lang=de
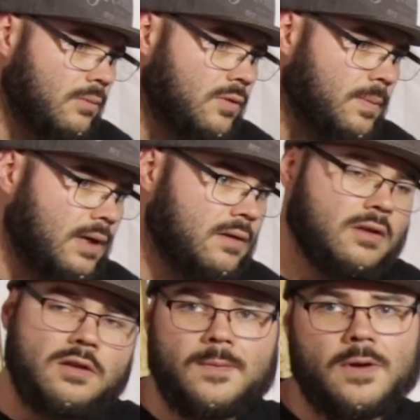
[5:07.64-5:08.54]
dementsprechend
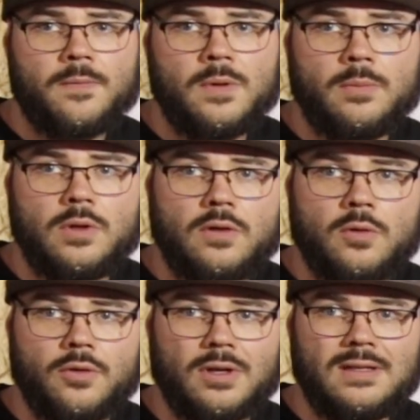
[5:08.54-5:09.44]
nicht weiß, wie ihr mich
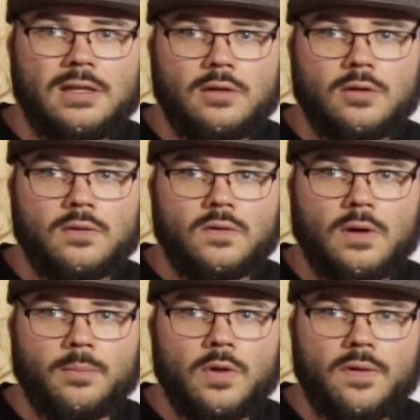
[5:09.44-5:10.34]
kontaktieren könnt,
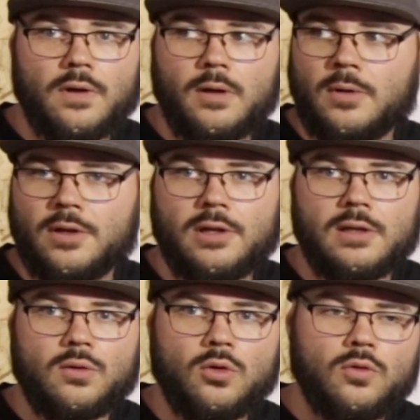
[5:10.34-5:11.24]
ich habe einen
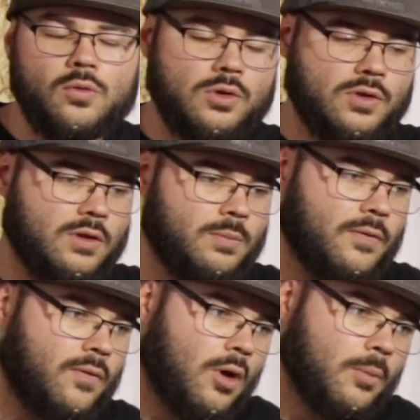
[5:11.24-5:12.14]
Instagram-Kanal
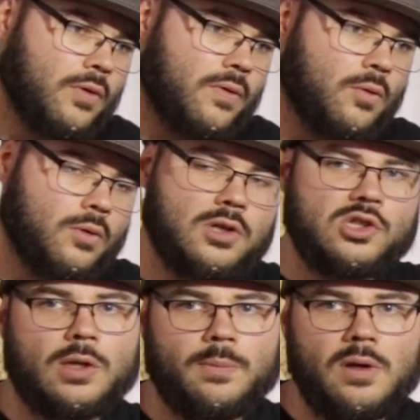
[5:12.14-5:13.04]
donk-performance oder ihr
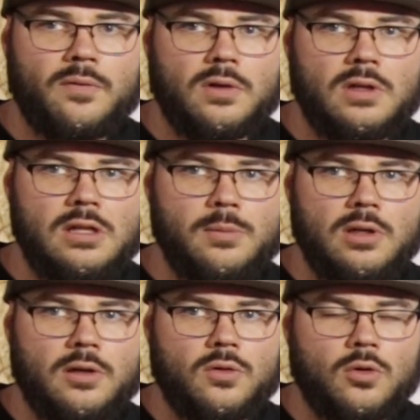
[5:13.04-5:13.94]
schreibt einfach eine
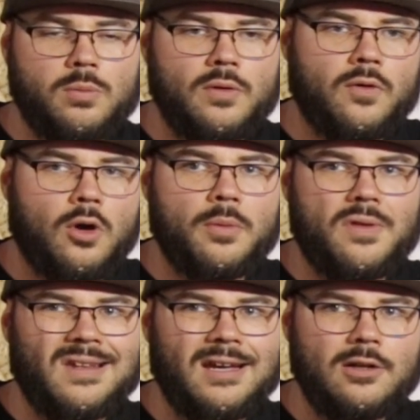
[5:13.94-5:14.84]
E-Mail an
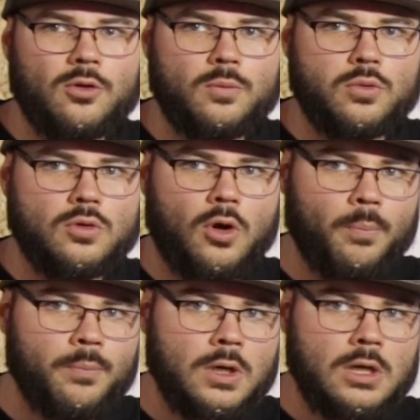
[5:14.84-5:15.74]

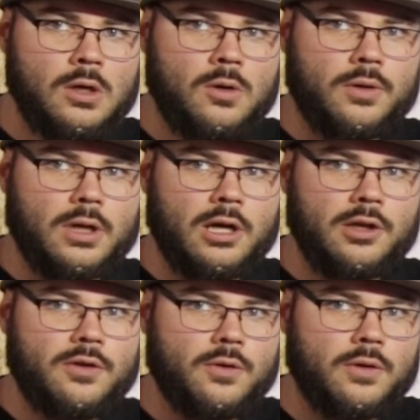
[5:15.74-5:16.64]
donkperformance.icloud.com und dann
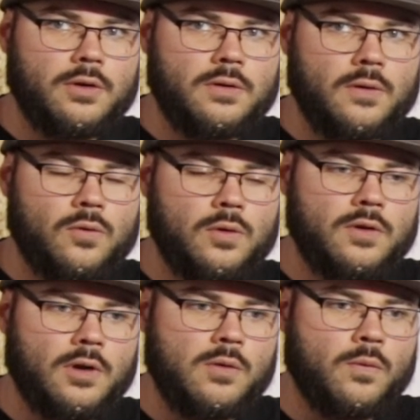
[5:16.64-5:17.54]
kann ich euch
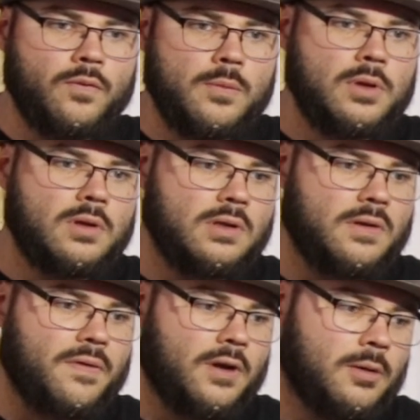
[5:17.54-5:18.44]
natürlich ein
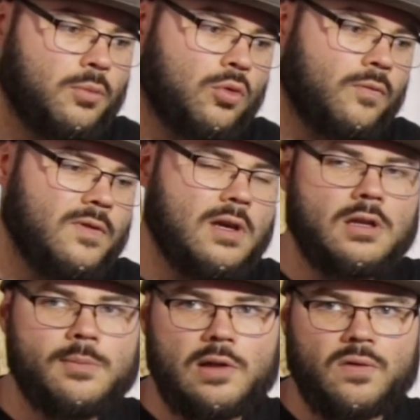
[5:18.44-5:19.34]
unverbindliches Angebot via
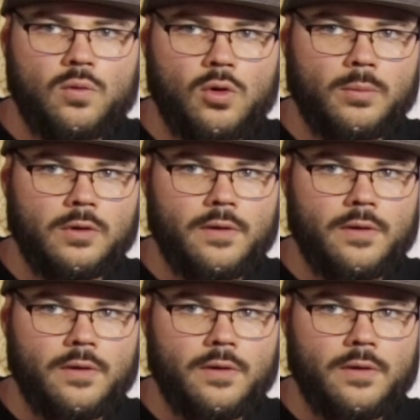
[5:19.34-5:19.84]
E-Mail zukommen